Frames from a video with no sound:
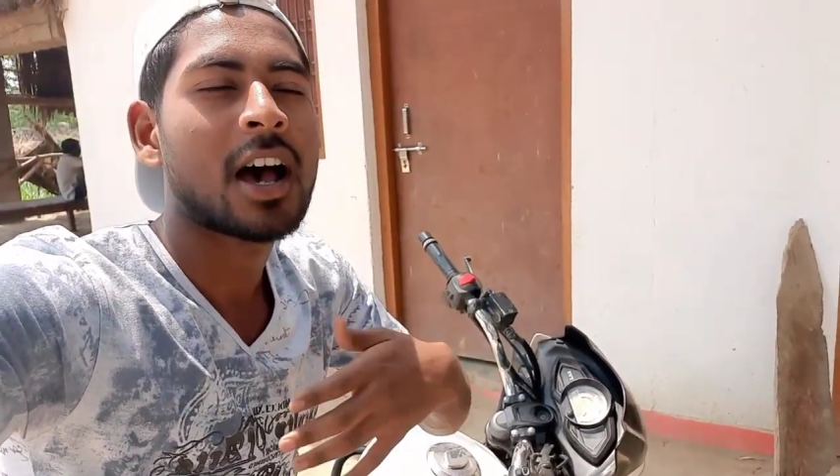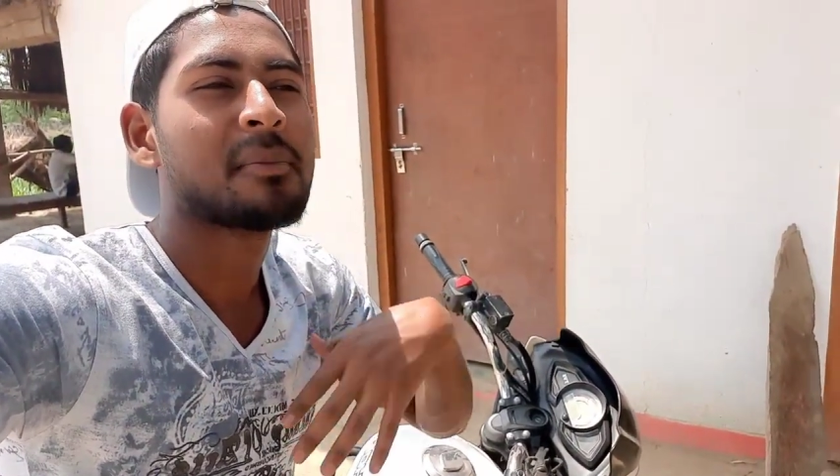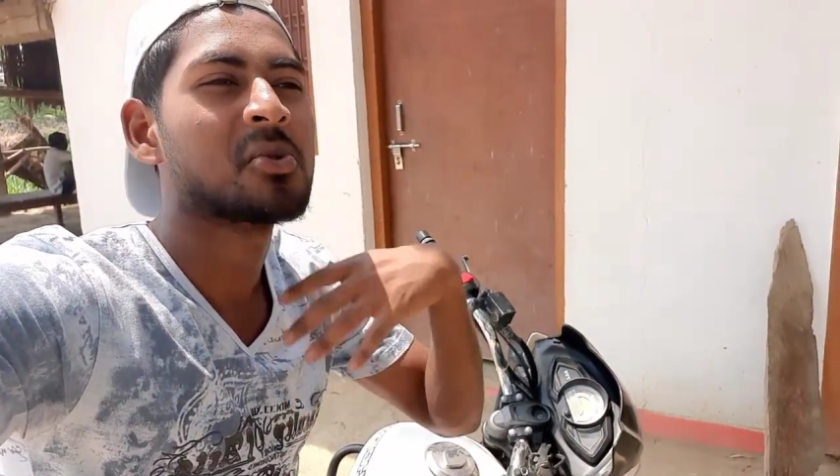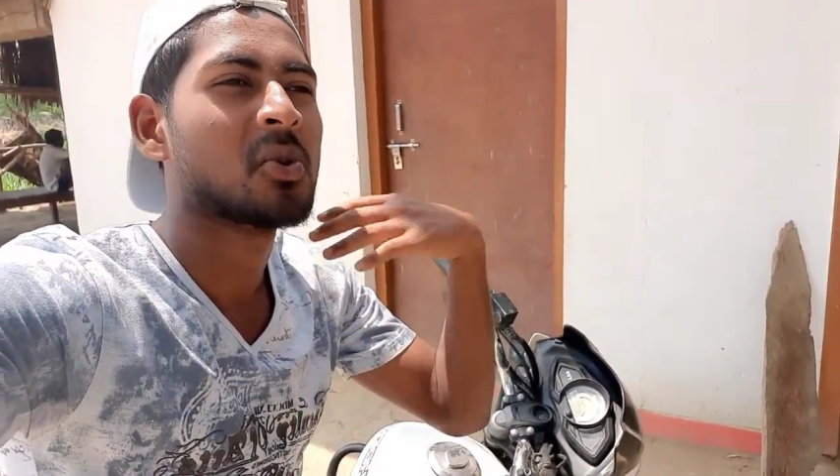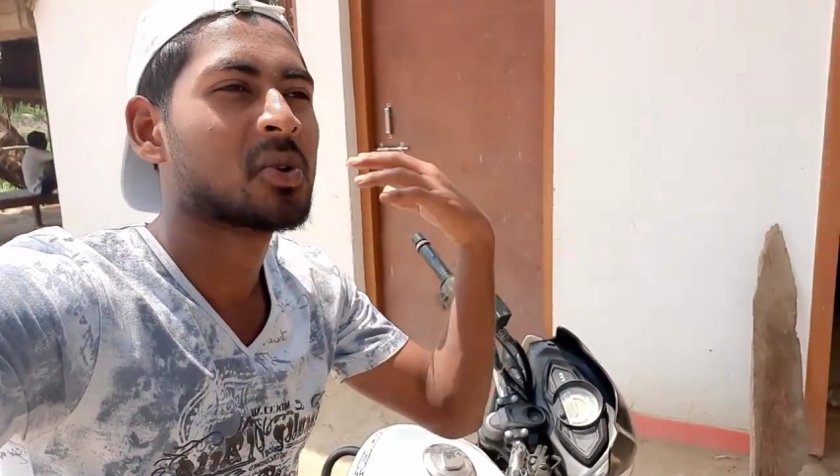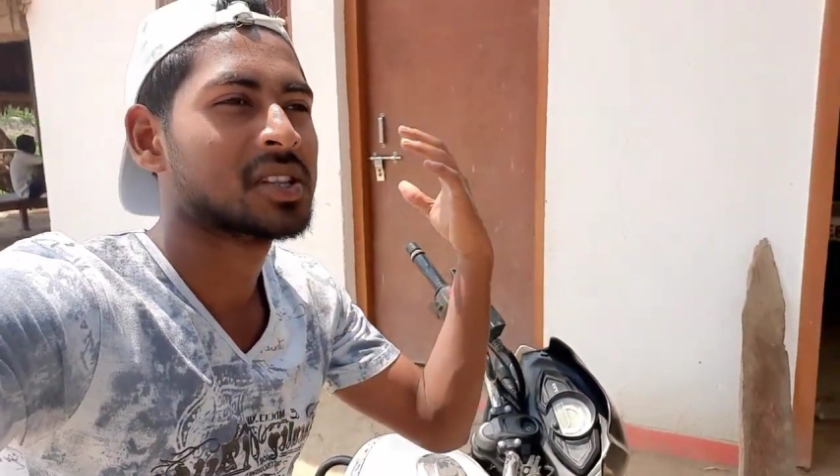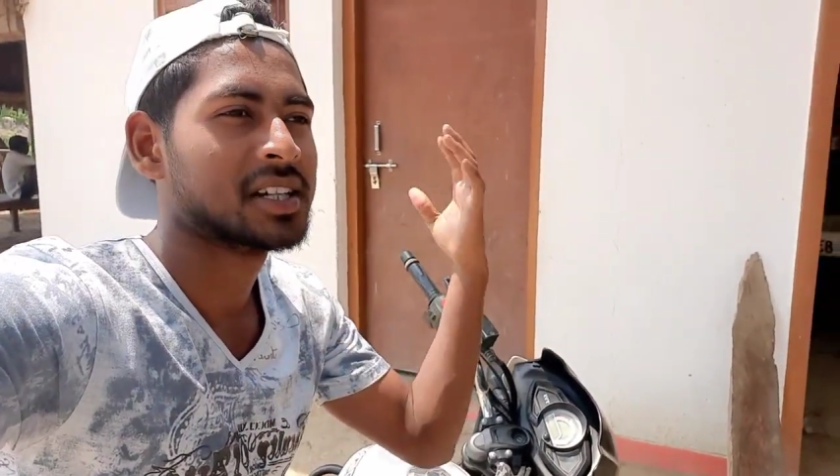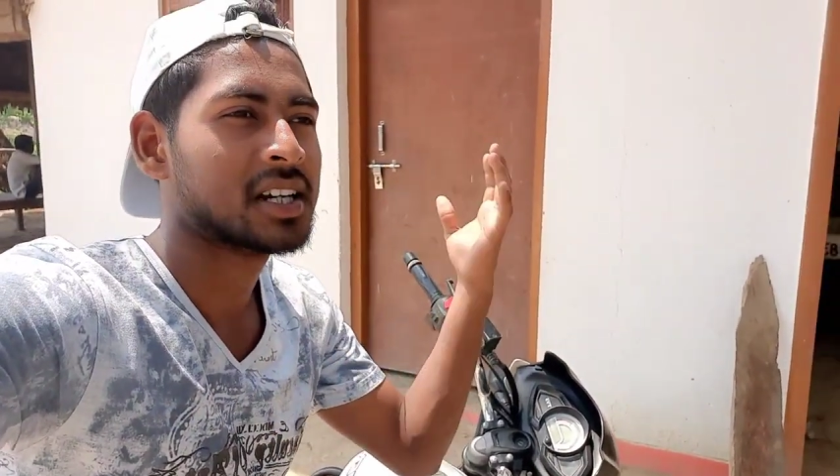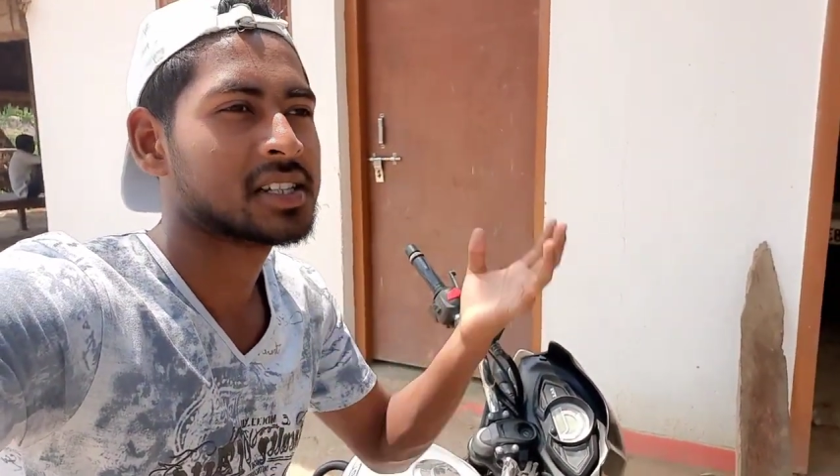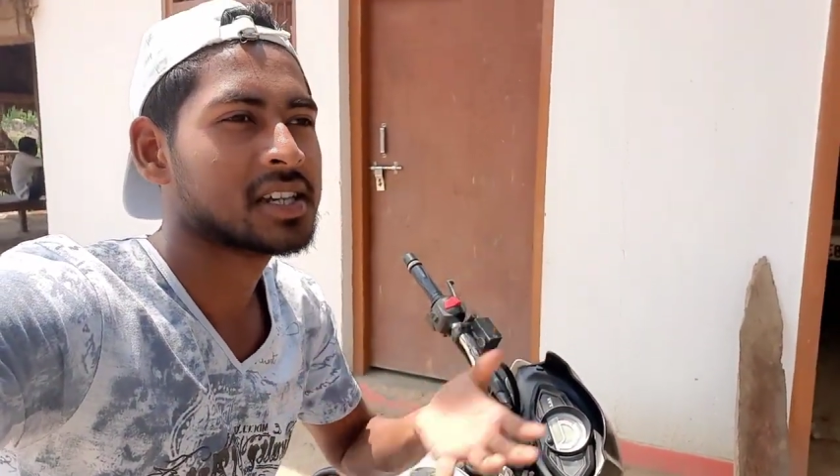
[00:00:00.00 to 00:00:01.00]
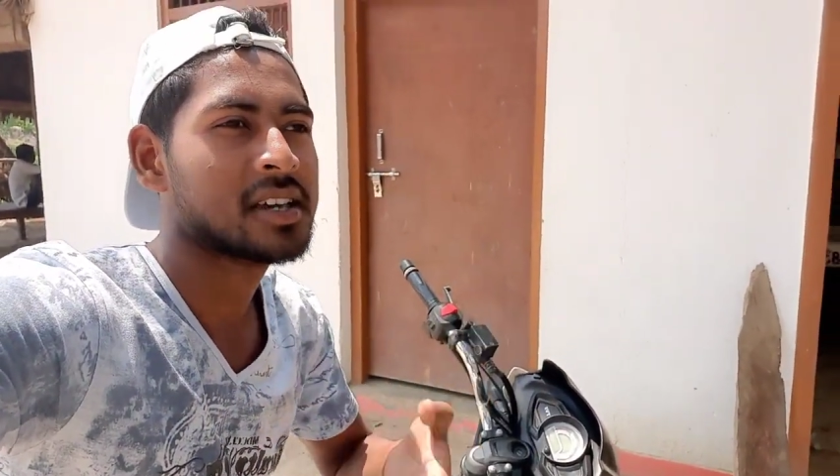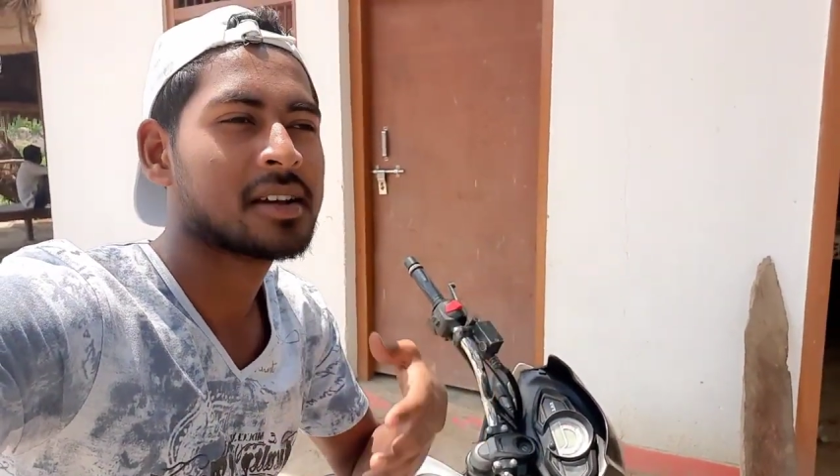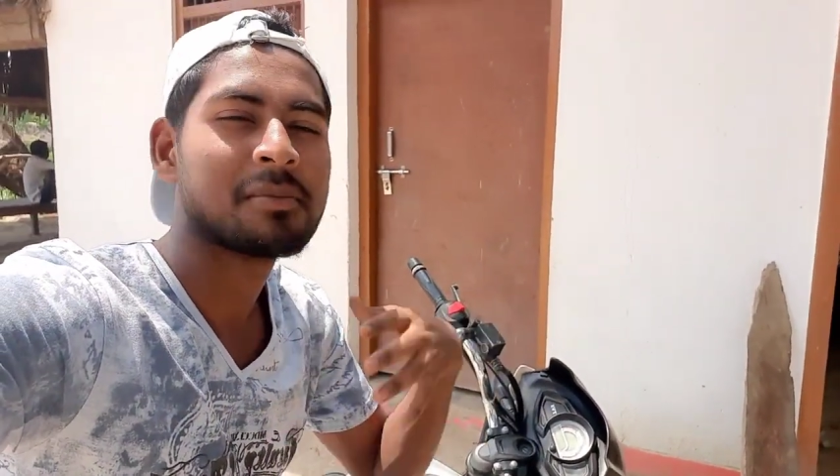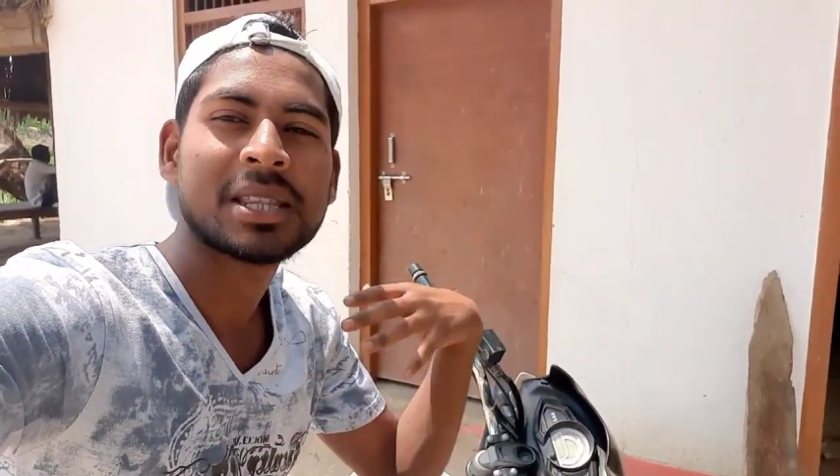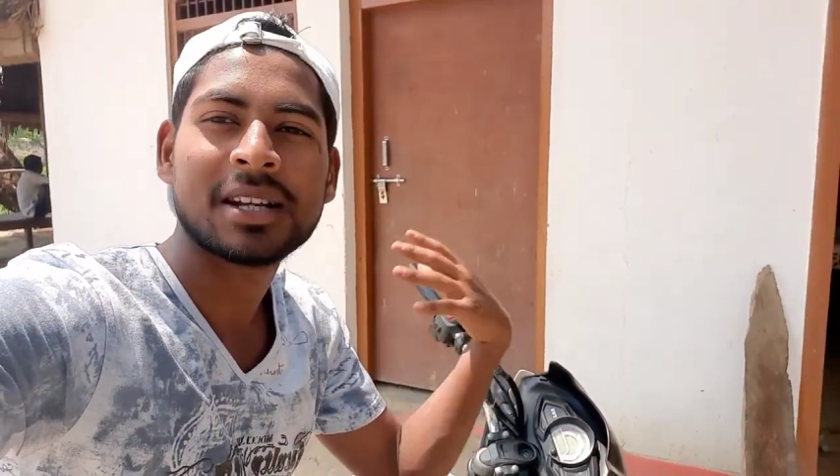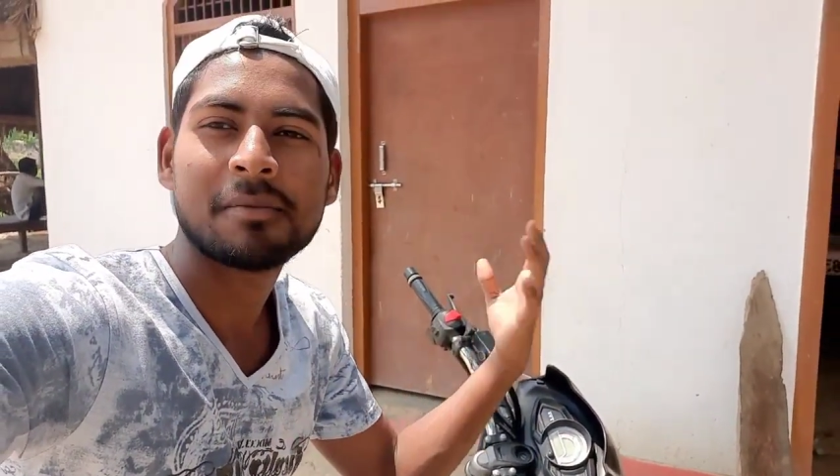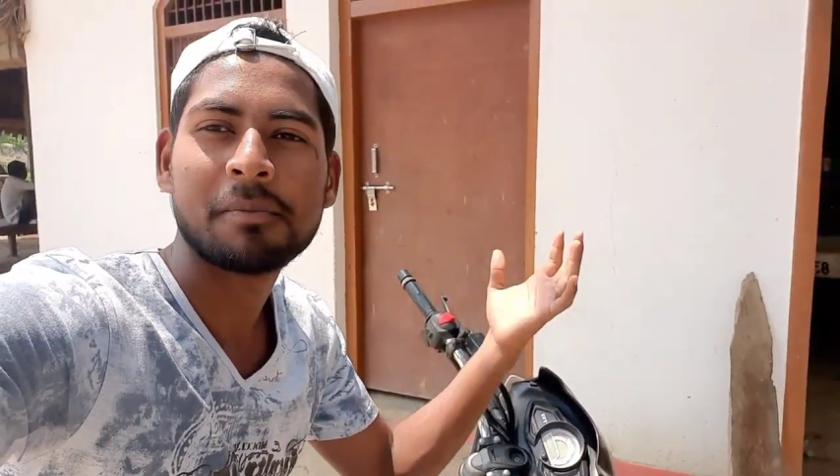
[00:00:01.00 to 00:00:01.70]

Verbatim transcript: आप लोग को दिखाते हैं मतलब